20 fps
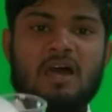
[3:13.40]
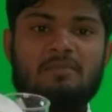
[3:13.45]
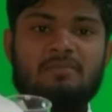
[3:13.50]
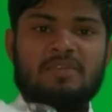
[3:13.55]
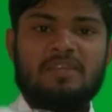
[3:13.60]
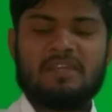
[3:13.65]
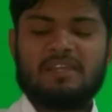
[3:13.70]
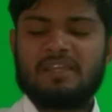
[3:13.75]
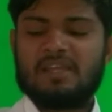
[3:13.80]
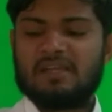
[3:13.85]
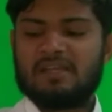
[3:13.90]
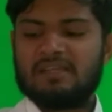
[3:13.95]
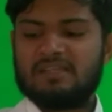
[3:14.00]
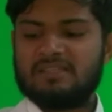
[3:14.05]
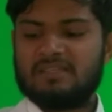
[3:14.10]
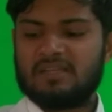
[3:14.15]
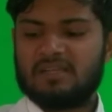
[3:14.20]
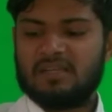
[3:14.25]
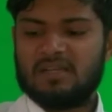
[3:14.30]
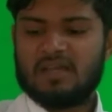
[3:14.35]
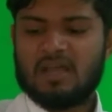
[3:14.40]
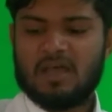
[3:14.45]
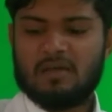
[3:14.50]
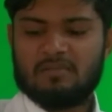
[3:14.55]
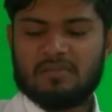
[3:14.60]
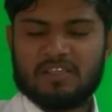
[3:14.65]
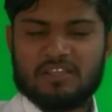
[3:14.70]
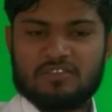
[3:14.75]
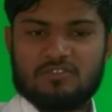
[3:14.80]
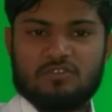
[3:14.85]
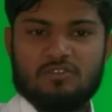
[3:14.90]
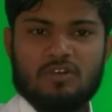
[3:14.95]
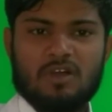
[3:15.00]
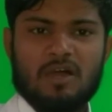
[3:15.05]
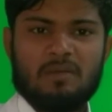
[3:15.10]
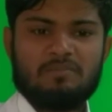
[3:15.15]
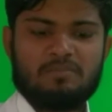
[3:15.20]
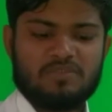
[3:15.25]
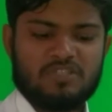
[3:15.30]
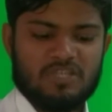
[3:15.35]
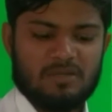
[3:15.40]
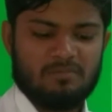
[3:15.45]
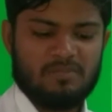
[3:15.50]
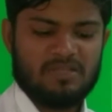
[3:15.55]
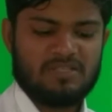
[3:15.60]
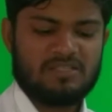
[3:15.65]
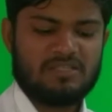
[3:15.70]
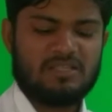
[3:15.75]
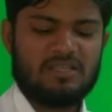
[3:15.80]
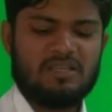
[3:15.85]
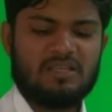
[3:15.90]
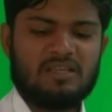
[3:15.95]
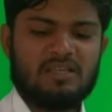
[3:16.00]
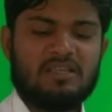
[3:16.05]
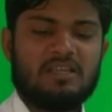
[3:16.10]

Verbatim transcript: अब ये क्या कीजिएगा अब इसको आप चम्मच से